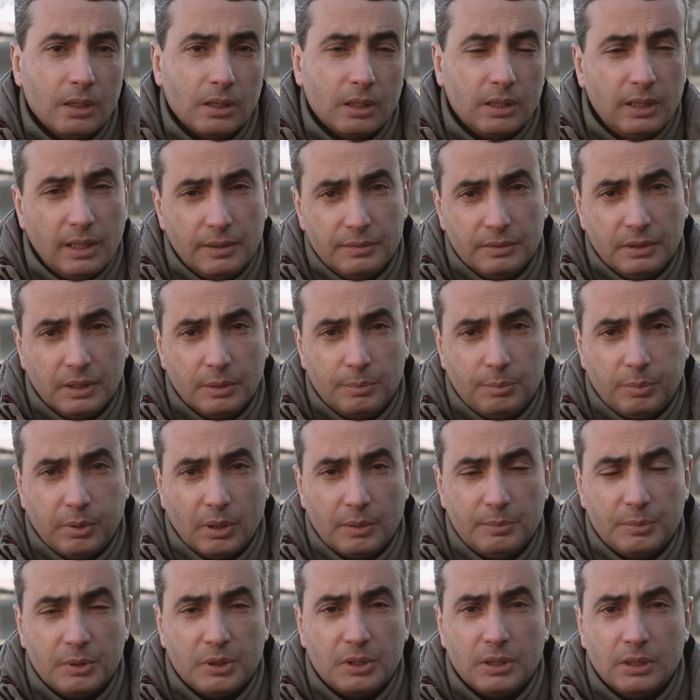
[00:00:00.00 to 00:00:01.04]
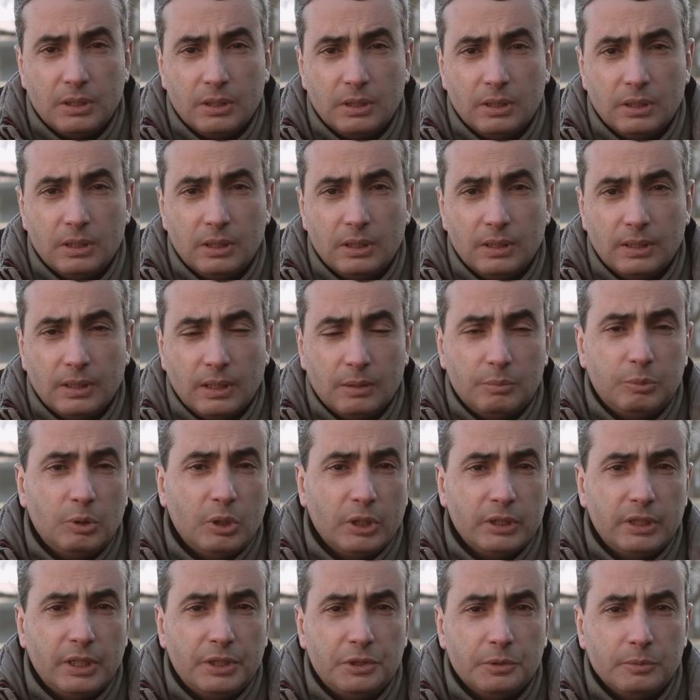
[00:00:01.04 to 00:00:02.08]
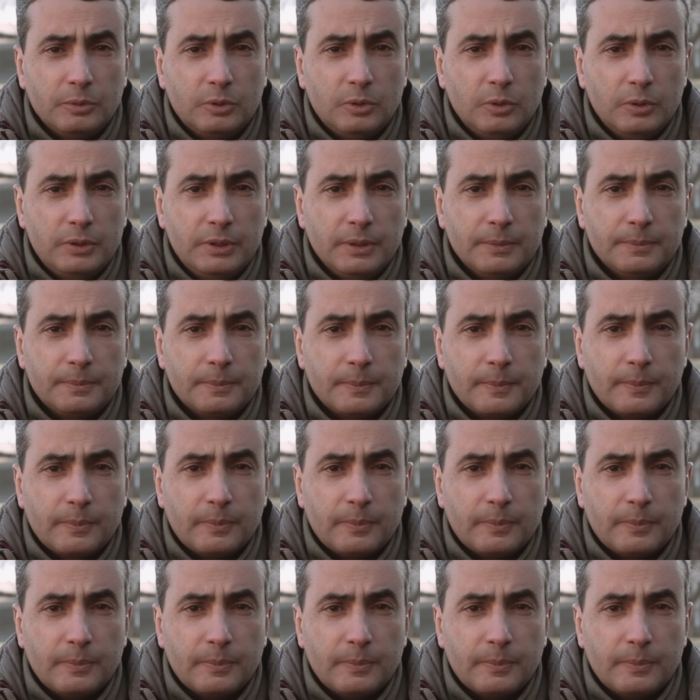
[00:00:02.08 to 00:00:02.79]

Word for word: Главная память об уходящем годе –